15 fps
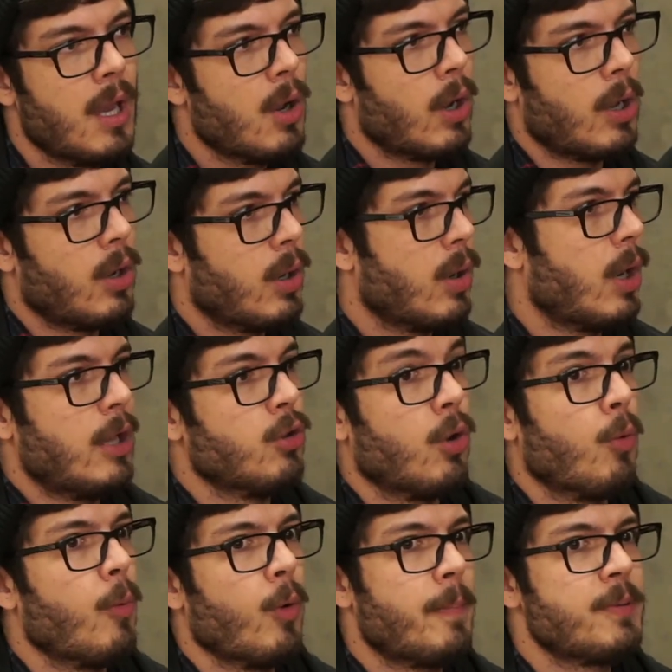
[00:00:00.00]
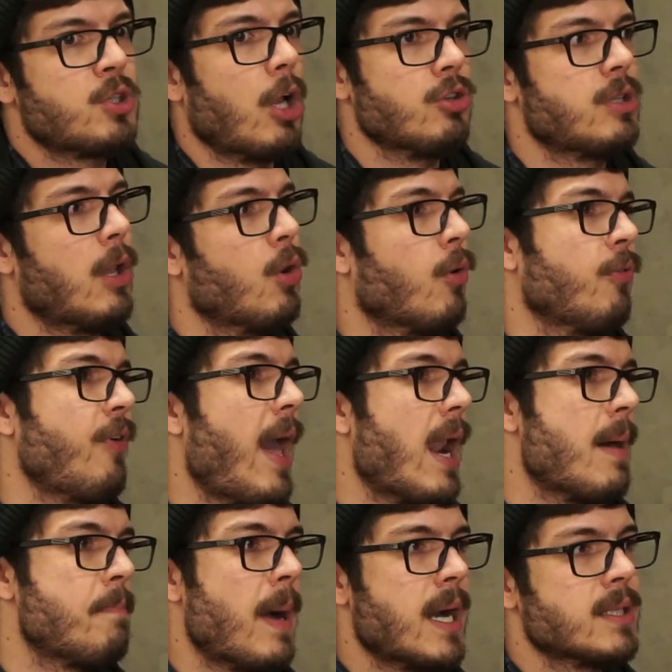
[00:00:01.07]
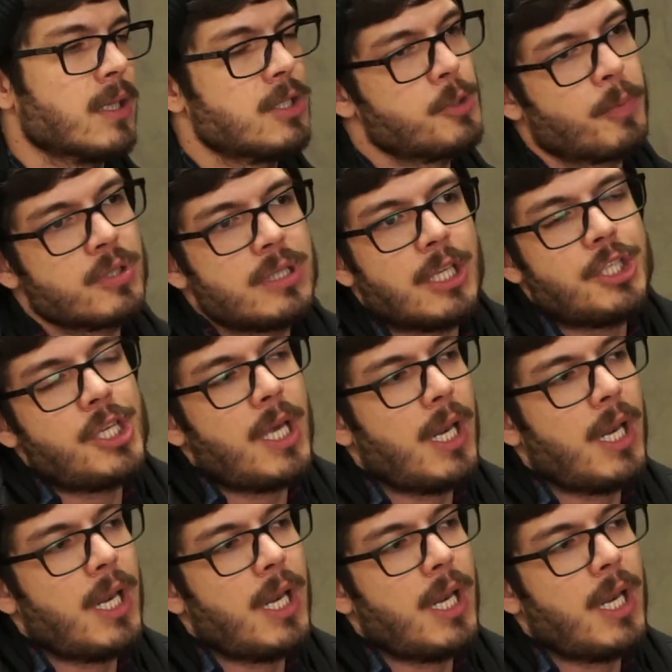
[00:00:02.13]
o, o, episódio da novela, pô, pai. Eu não tipo, vejo tá tirando,